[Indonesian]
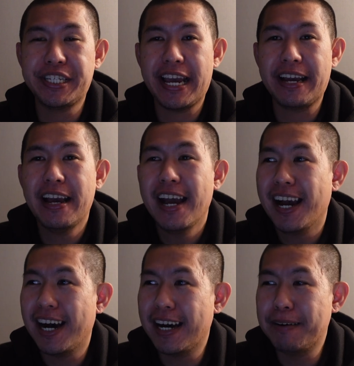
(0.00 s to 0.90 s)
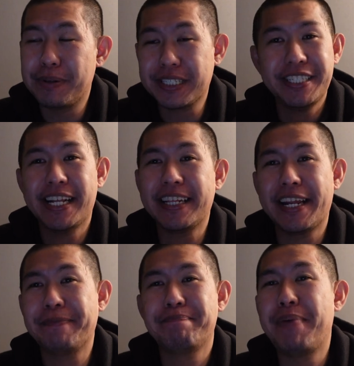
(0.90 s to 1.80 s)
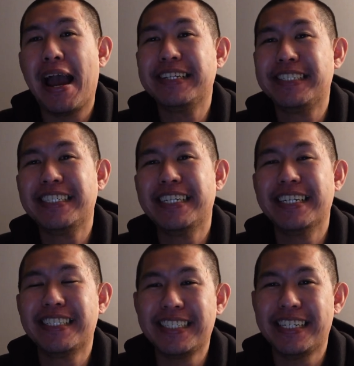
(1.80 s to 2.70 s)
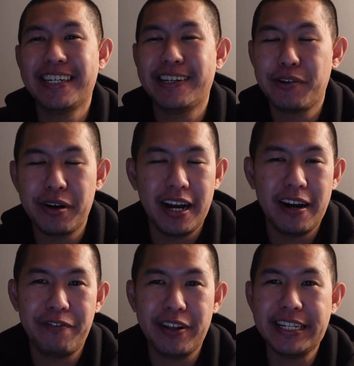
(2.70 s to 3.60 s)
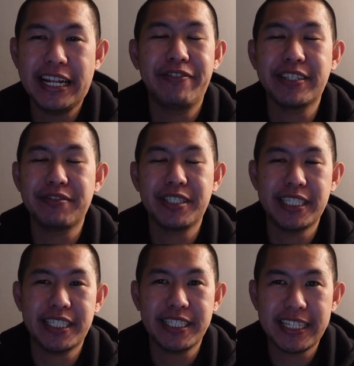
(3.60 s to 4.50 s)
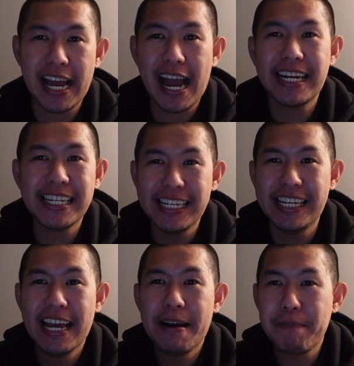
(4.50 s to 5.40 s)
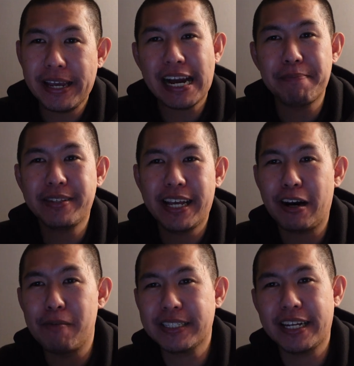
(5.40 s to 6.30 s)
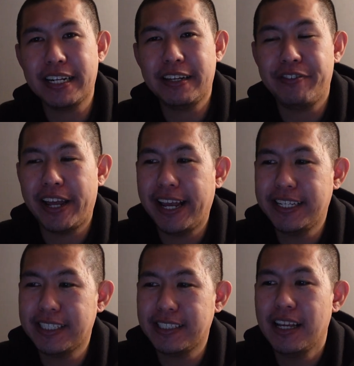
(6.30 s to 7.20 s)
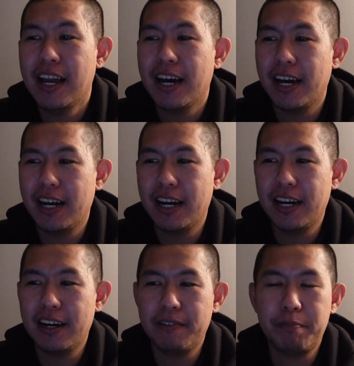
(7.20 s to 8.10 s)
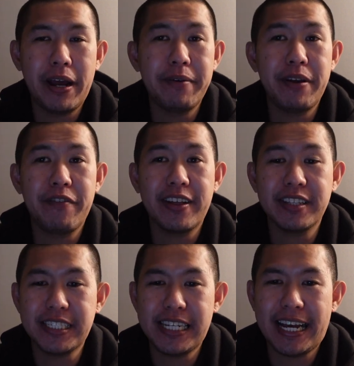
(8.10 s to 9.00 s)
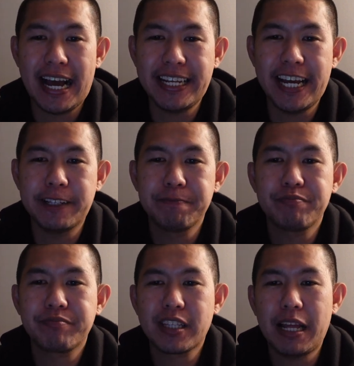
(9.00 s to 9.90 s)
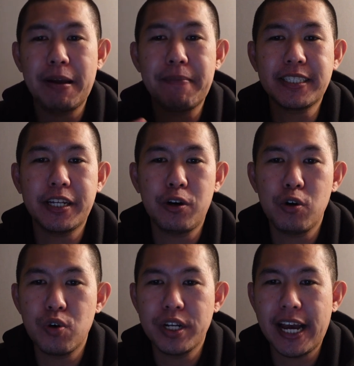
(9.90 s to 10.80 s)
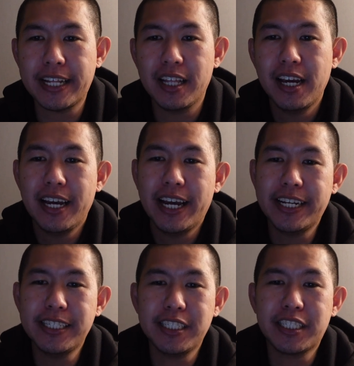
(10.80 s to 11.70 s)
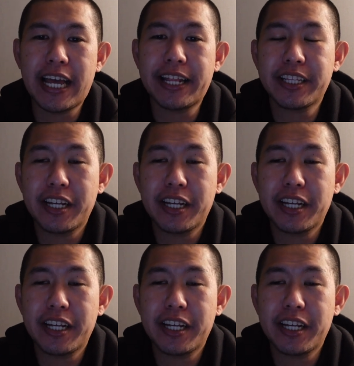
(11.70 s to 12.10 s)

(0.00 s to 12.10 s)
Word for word: Niang uh, bersinar dari benchnya si uh, Philadelphia 76ers jadi pick up dia kalau masih ada di free agent uh, eh, NBA fantasy kalian tapi yang pasti kalau gue lihat ini si Stat